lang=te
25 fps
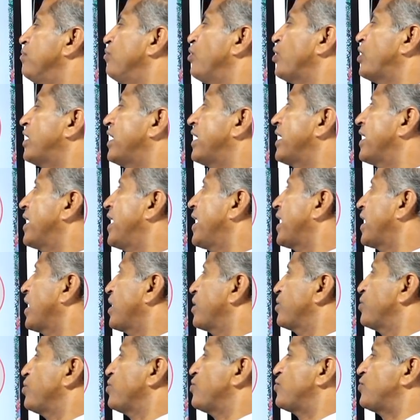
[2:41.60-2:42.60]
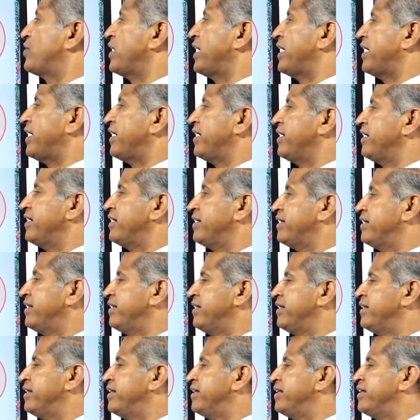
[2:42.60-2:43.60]
ముఖ్యంగా ఇక్కడ చూస్తే
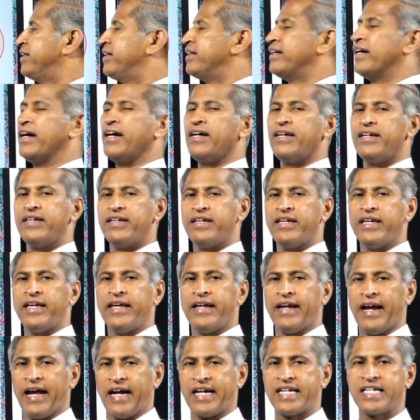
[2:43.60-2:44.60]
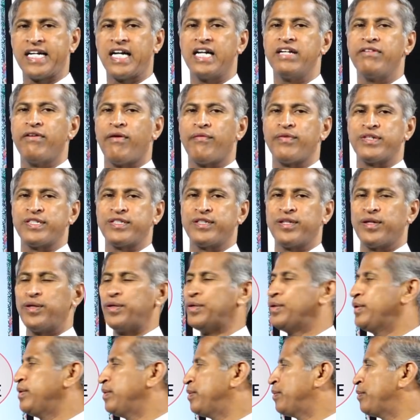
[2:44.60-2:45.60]
ఈ రక్షణ
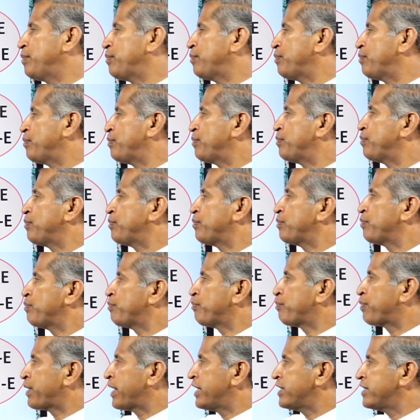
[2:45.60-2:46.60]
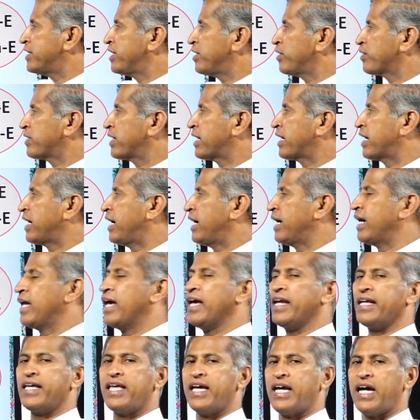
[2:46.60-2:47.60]
వ్యవస్థలో ప్రతి ఒక్క
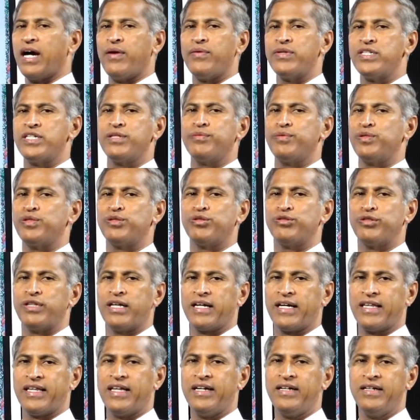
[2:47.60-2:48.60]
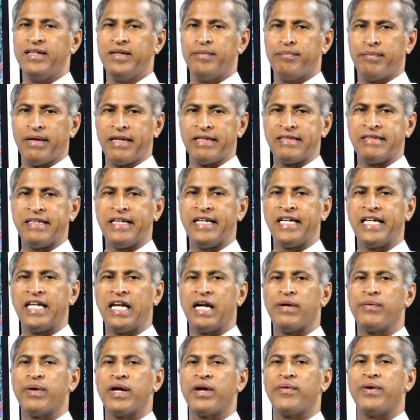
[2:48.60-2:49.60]
కణానికి కవచం ఉంటుంది కదా మన
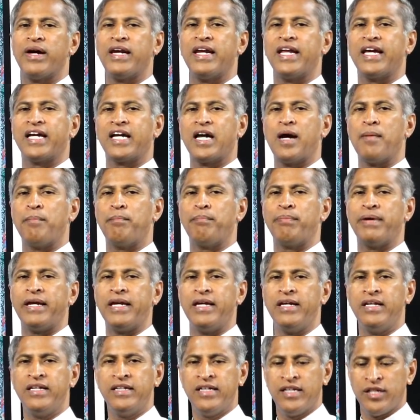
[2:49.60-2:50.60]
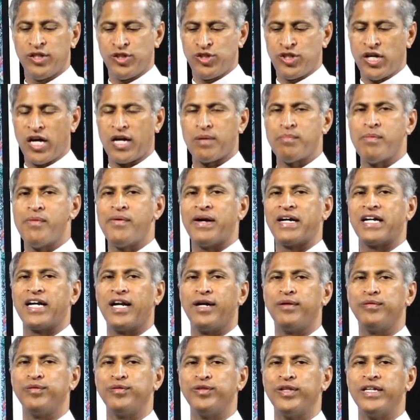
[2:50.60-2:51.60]
శరీర అవయవాల్ని కప్పి చర్మం
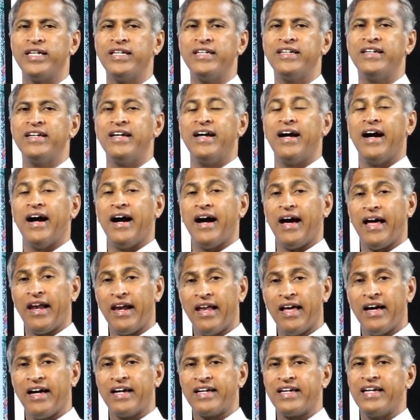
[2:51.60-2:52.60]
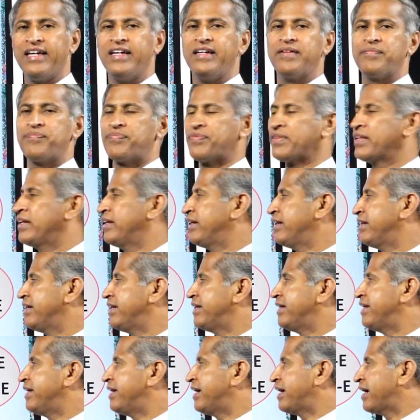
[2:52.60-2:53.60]
ఎట్లా ఉంది అలాగే
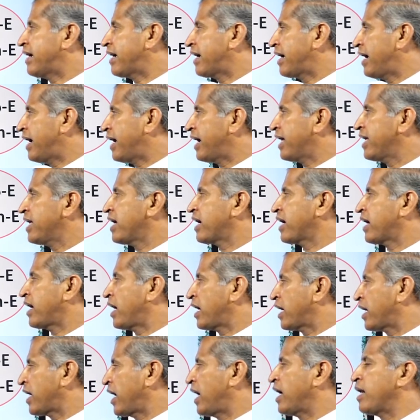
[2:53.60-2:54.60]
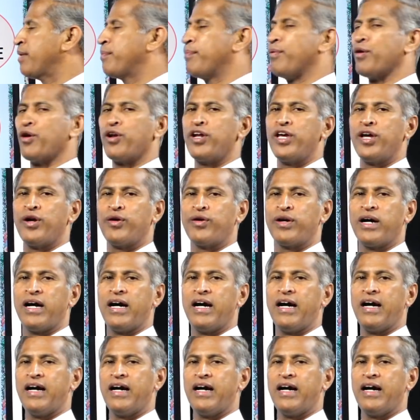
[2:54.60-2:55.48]
ఈ కణ కణ పొర యొక్క